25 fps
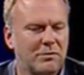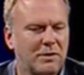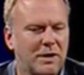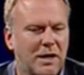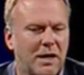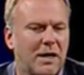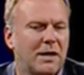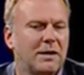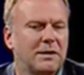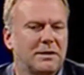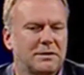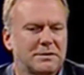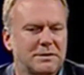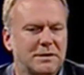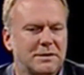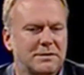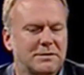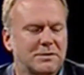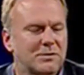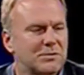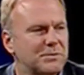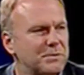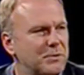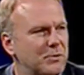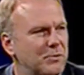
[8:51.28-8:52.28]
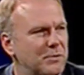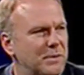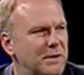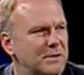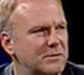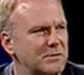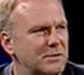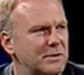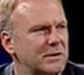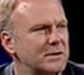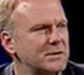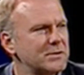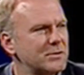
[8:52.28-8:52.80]
eine A-Lizenz-Ausbildung
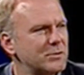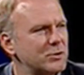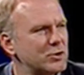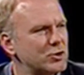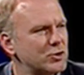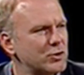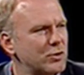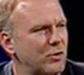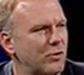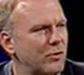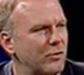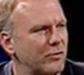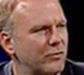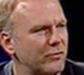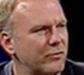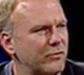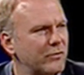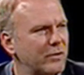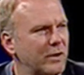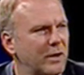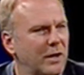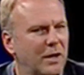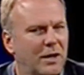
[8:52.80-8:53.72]
machst und kriegst so eine Chance, ja.